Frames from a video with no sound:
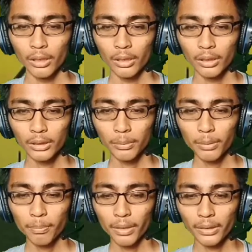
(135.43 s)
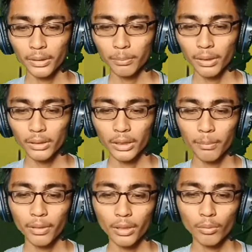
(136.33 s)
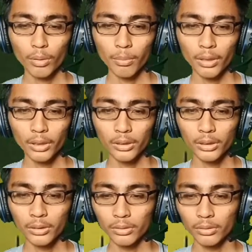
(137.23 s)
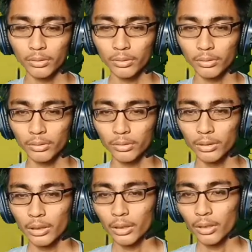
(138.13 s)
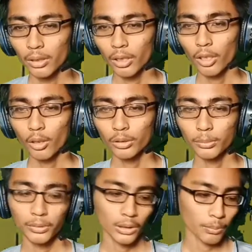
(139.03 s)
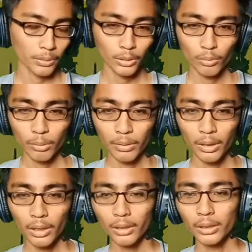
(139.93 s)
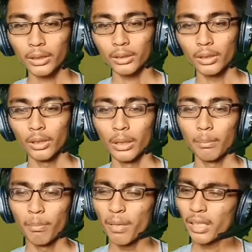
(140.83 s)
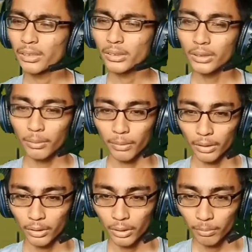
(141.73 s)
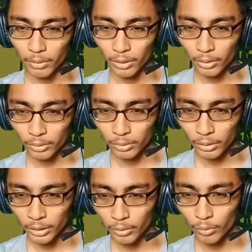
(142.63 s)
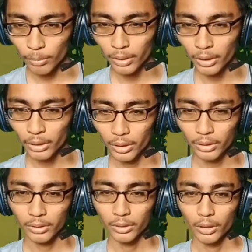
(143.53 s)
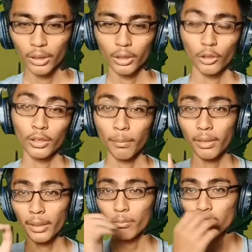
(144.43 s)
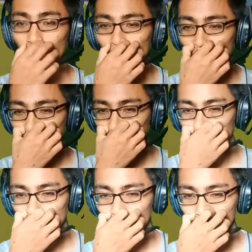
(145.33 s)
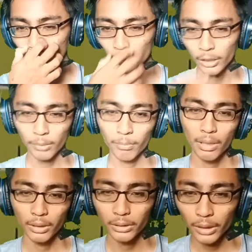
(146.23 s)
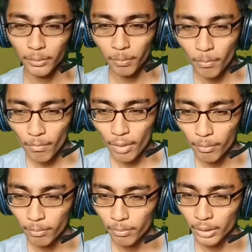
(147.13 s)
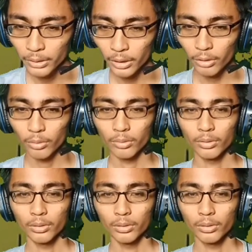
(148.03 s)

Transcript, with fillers: Dan sebenarnya banyak banget game yang ingin gue mainin sih kalau semisal PC gue bener aja banyak banget game yang harus yang ingin gue mainin ya terutama game buatan anak Indonesia aja anak bangsa banyak tuh